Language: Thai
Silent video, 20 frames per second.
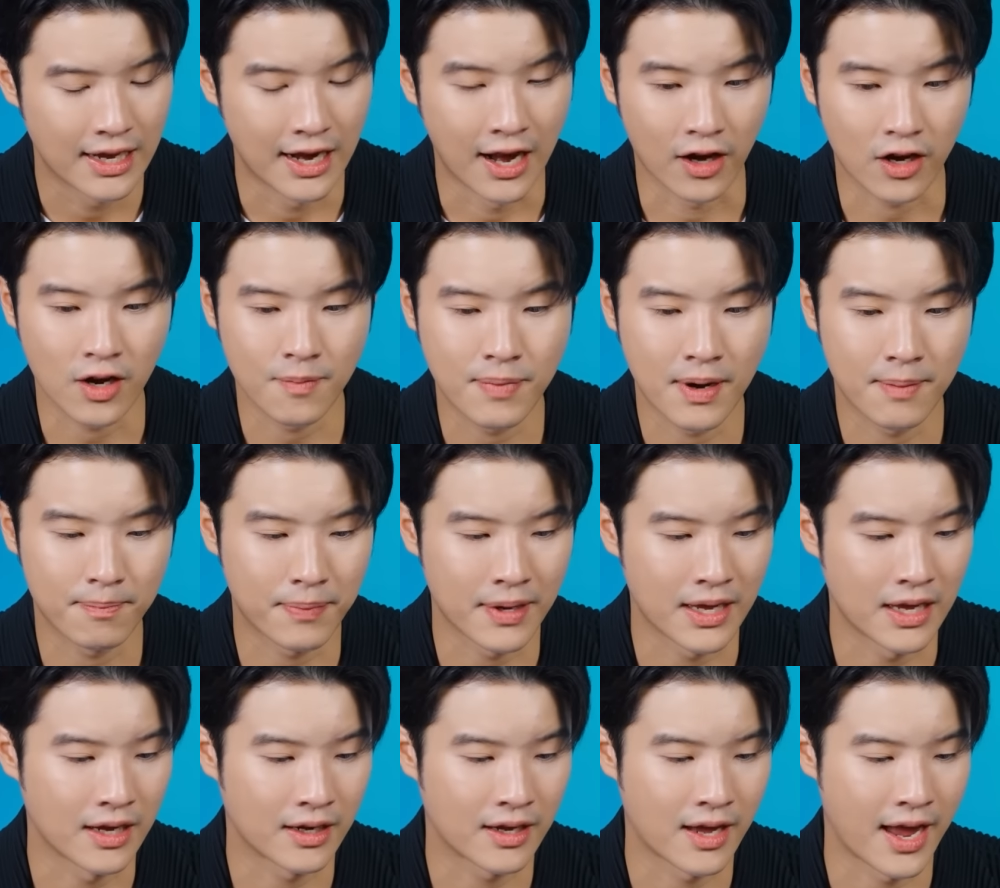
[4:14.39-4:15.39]
แล้วก็เป็น
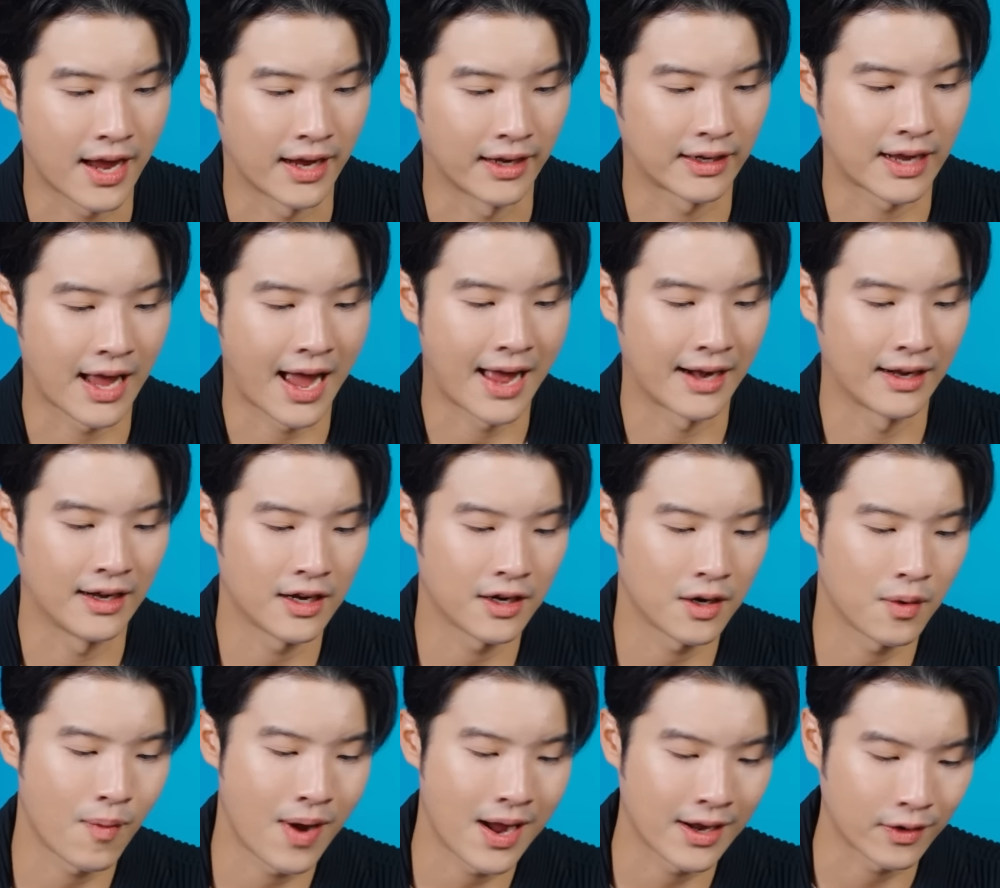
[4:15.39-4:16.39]
ปีแห่งการเรียก
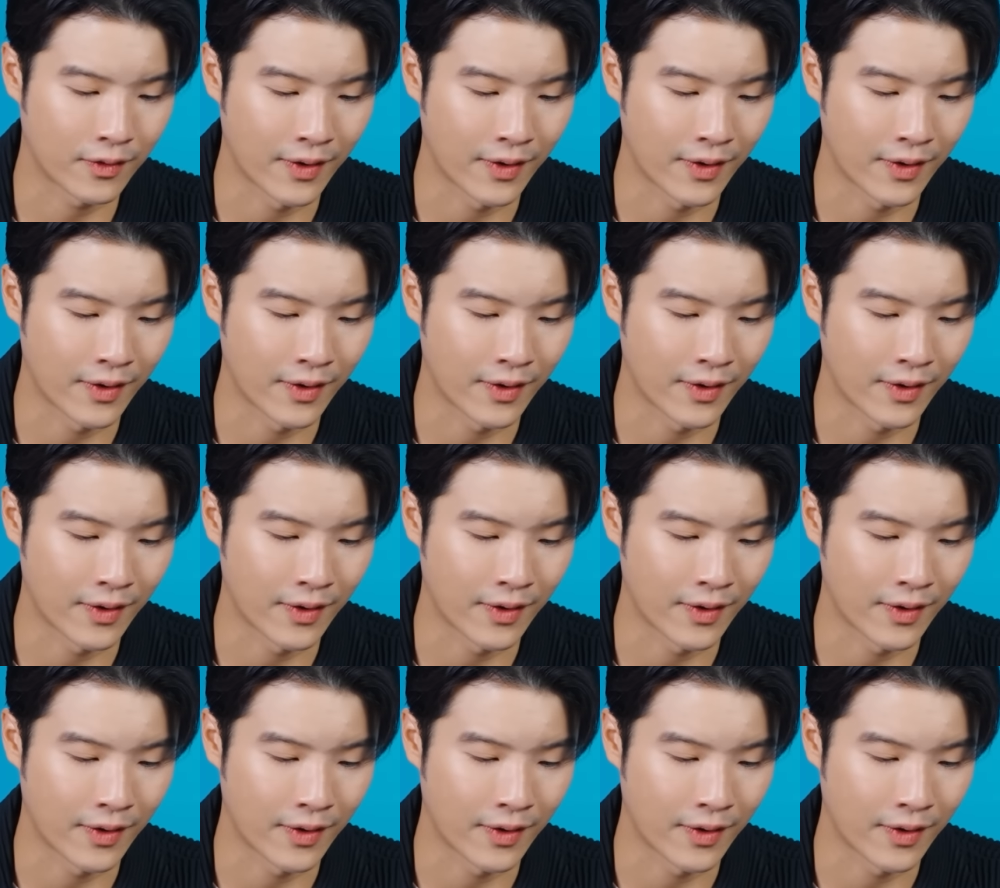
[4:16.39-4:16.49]
ได้ว่า